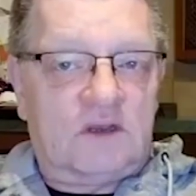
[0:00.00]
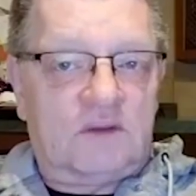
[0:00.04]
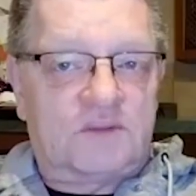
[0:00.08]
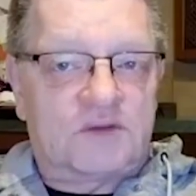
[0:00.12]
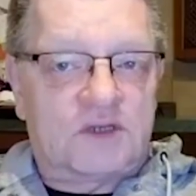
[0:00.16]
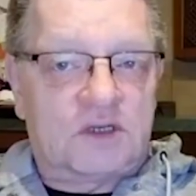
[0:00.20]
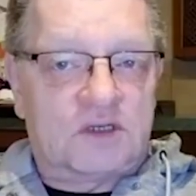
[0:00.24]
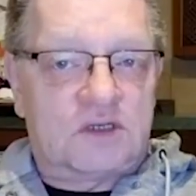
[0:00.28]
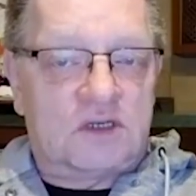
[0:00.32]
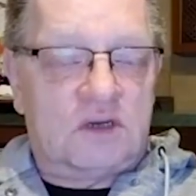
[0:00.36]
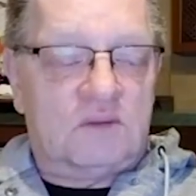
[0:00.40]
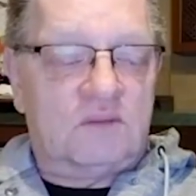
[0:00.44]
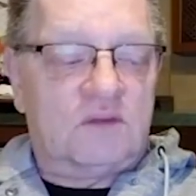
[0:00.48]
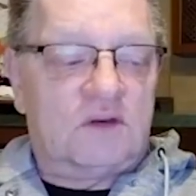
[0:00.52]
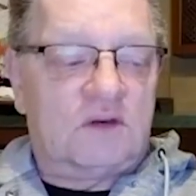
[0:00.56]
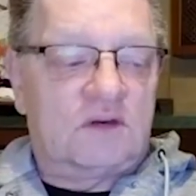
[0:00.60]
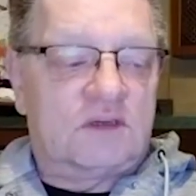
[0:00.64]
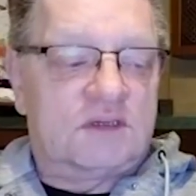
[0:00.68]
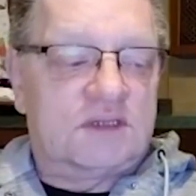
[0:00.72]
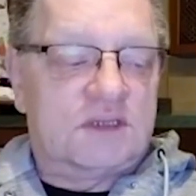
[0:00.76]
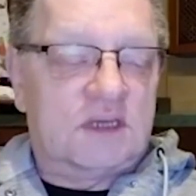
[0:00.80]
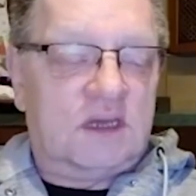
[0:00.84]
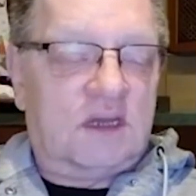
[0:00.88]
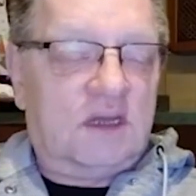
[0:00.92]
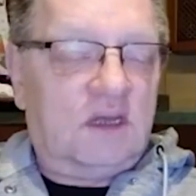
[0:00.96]

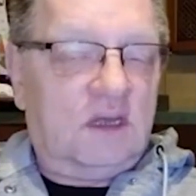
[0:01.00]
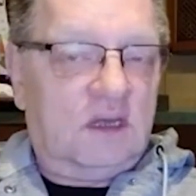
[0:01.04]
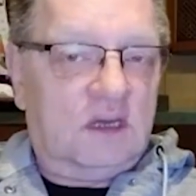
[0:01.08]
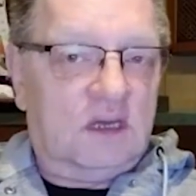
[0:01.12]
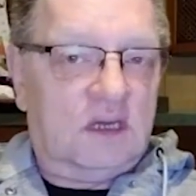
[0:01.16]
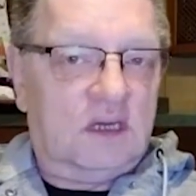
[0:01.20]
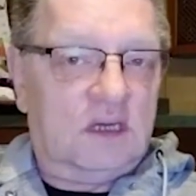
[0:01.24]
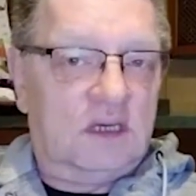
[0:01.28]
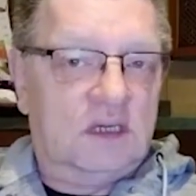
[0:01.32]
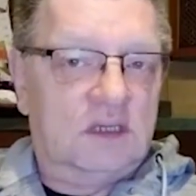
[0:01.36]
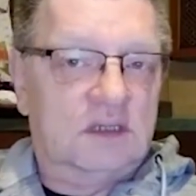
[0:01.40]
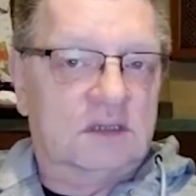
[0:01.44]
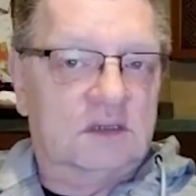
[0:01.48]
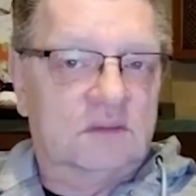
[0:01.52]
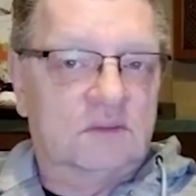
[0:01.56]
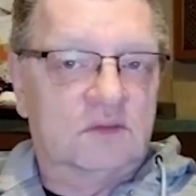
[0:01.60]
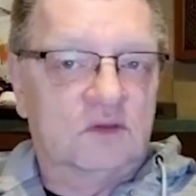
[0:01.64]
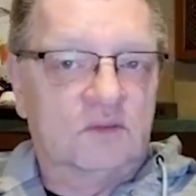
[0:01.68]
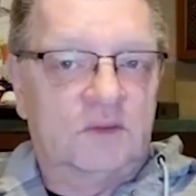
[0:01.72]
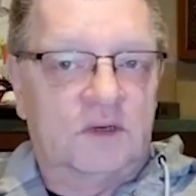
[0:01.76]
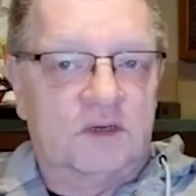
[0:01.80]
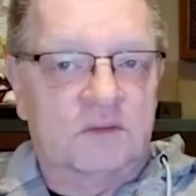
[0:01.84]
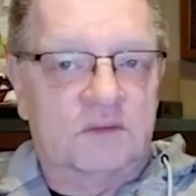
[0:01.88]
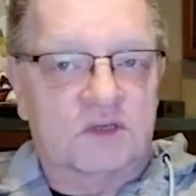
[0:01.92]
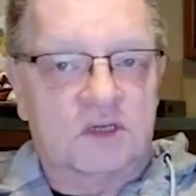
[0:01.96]
przedsiębiorcę,
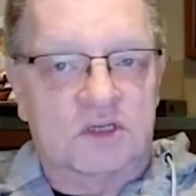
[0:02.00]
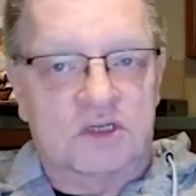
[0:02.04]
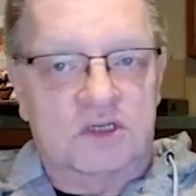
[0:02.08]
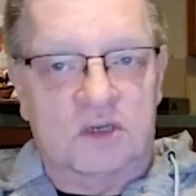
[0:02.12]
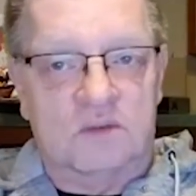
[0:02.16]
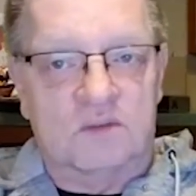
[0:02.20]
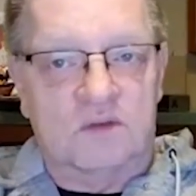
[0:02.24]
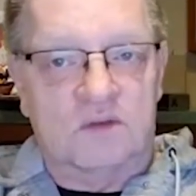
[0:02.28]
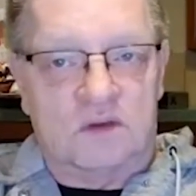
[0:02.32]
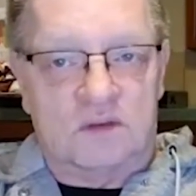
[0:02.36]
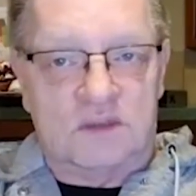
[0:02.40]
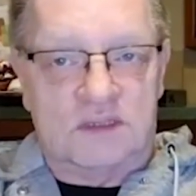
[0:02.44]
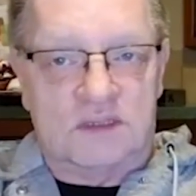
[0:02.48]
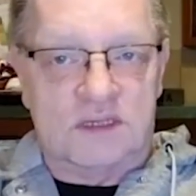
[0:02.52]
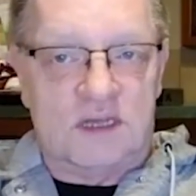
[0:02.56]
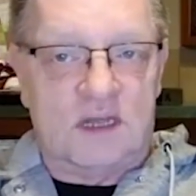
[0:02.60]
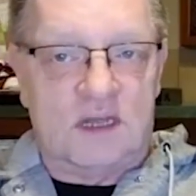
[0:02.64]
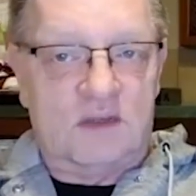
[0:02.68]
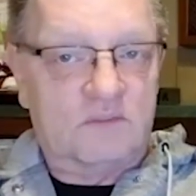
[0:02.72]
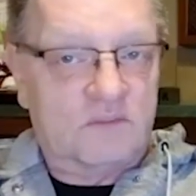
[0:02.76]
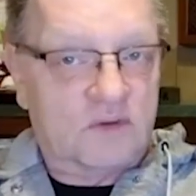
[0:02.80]
był pewien przedsiębiorca,